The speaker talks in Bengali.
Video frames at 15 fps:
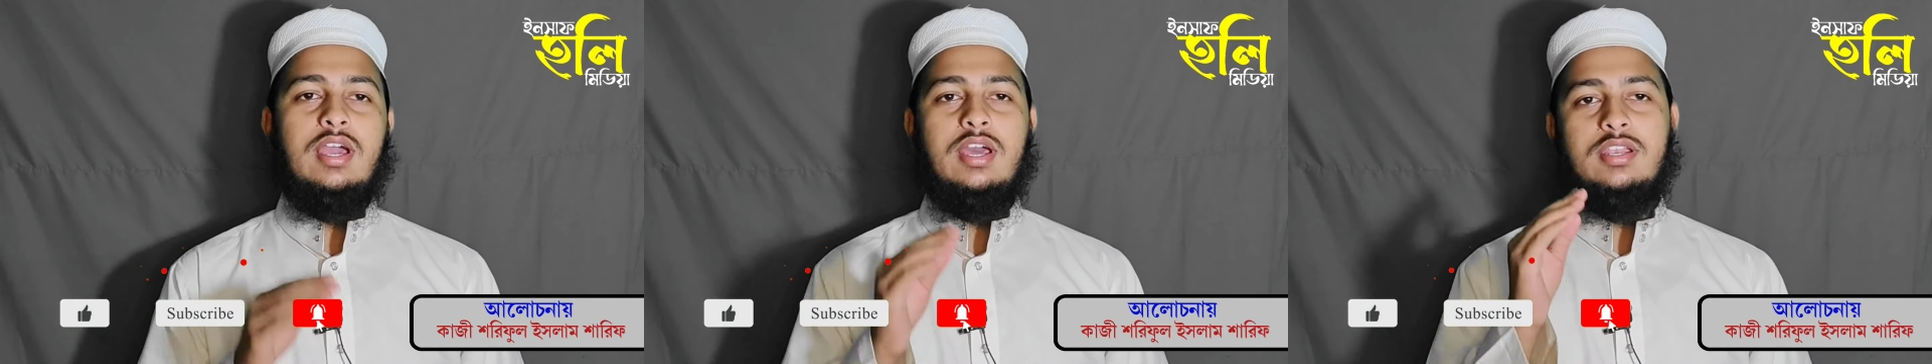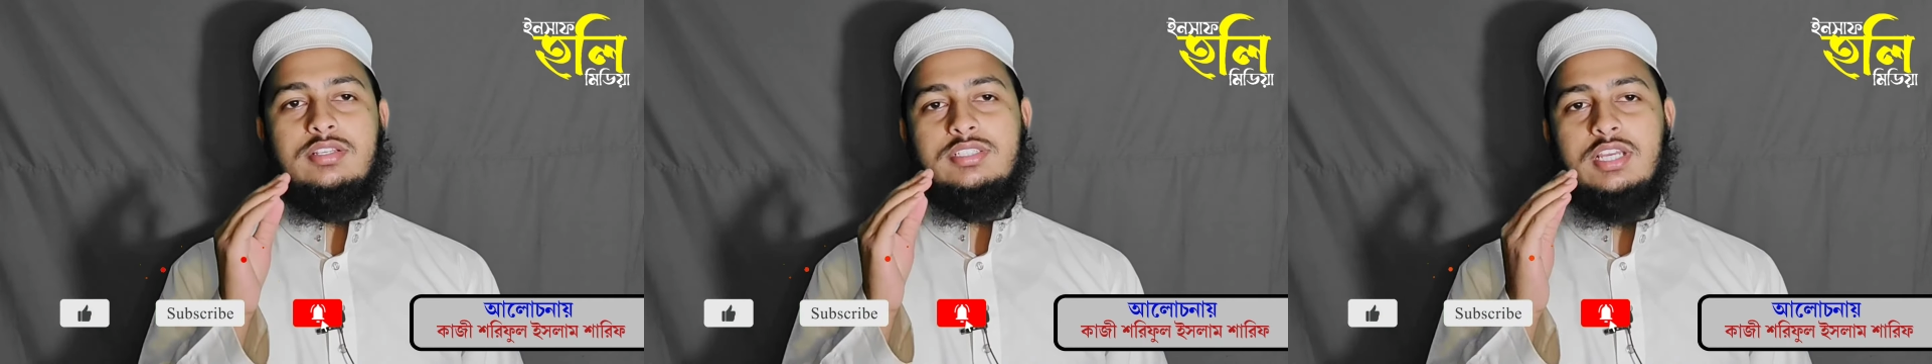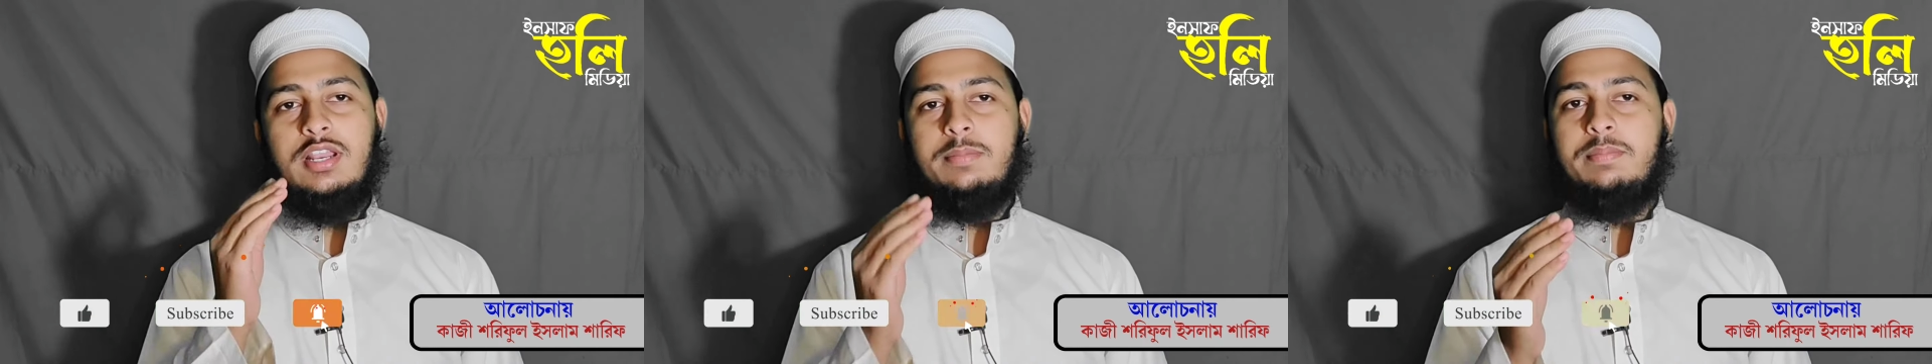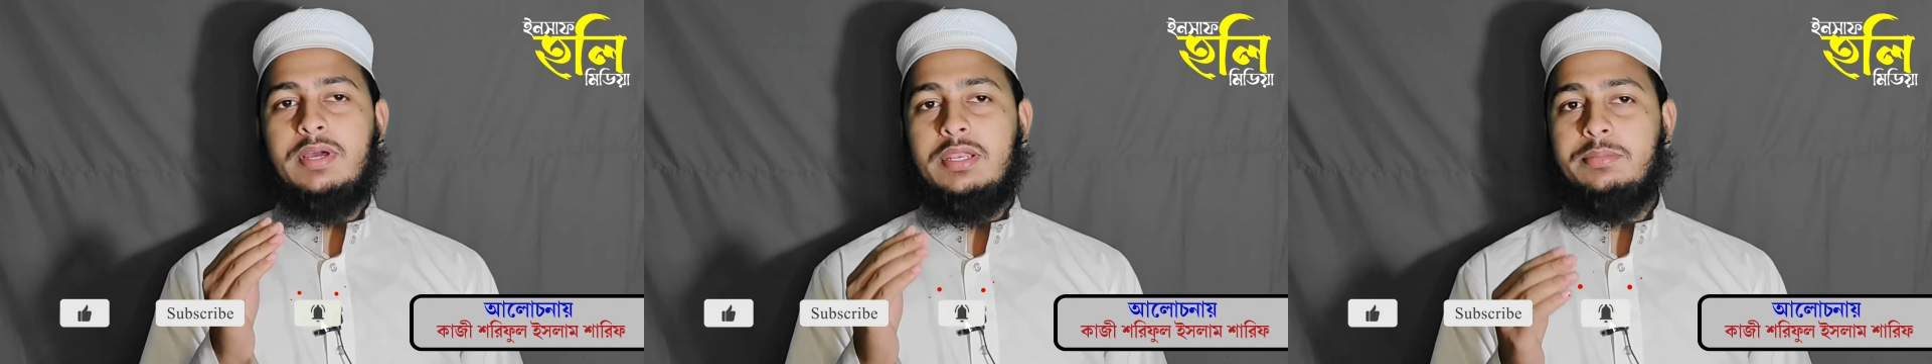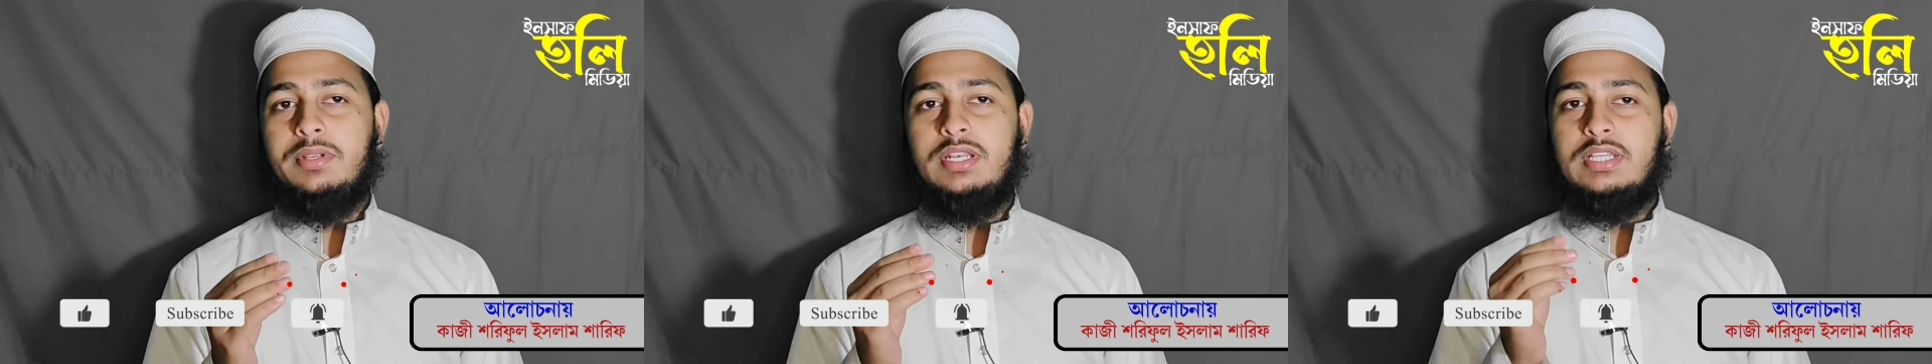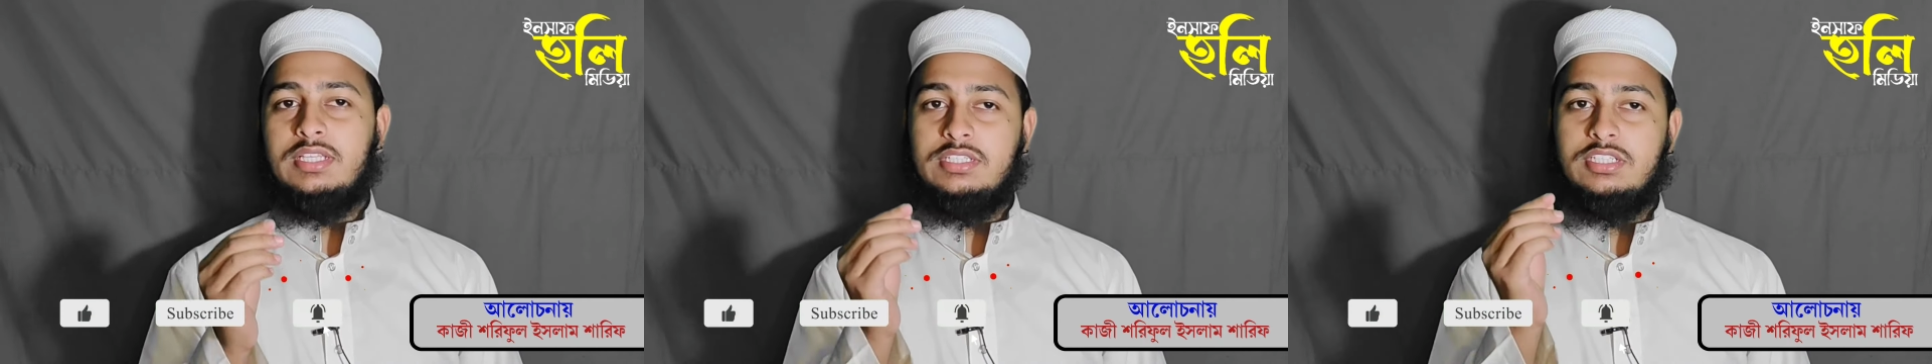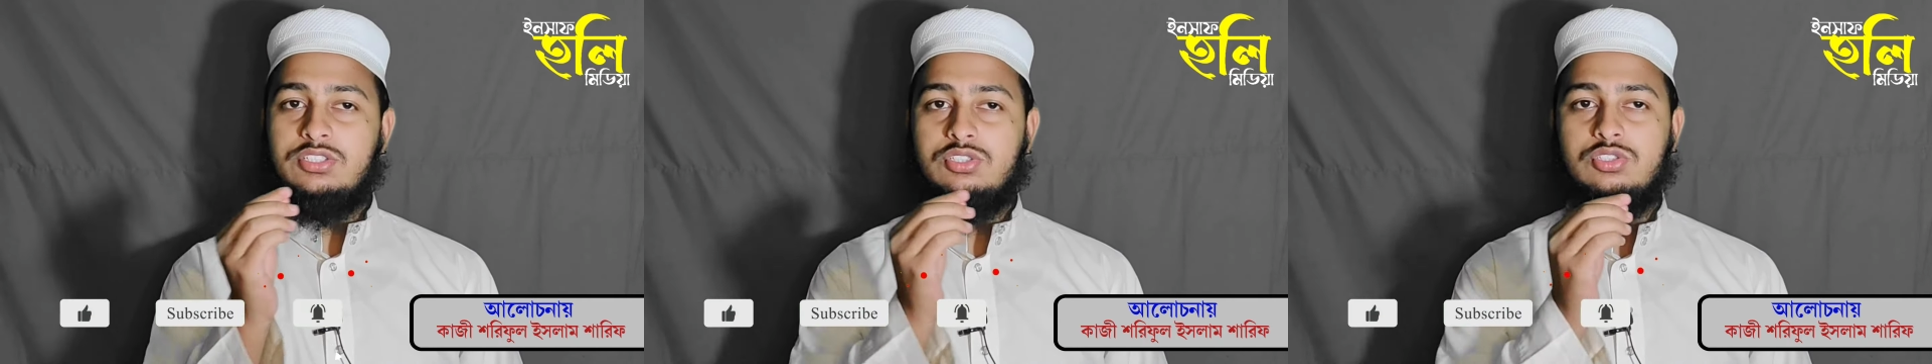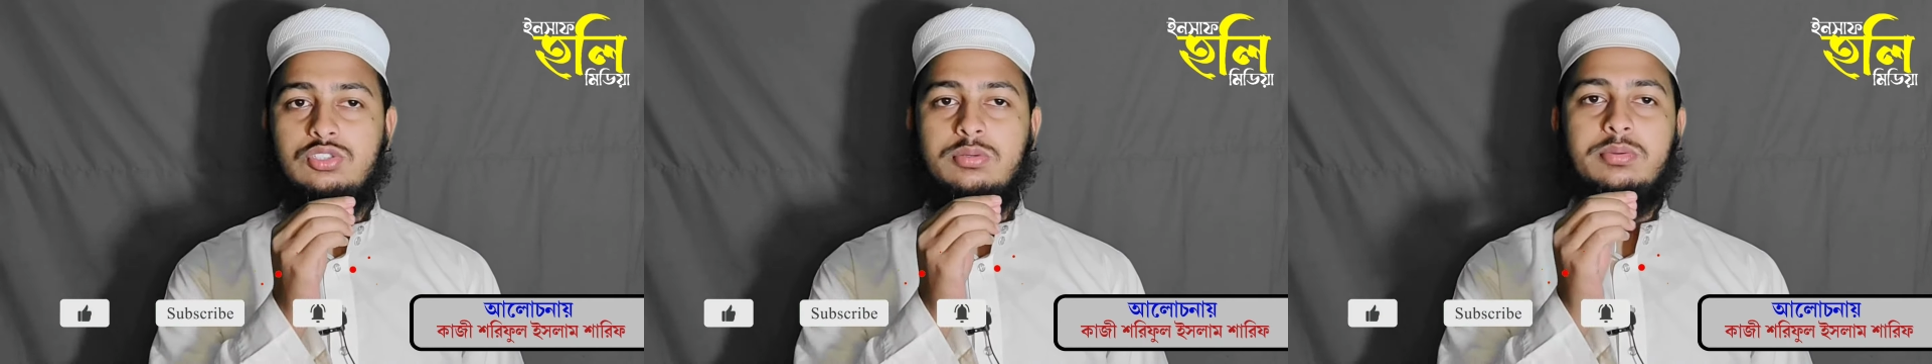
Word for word: আর যারা পারবেন না তাদের জন্য তো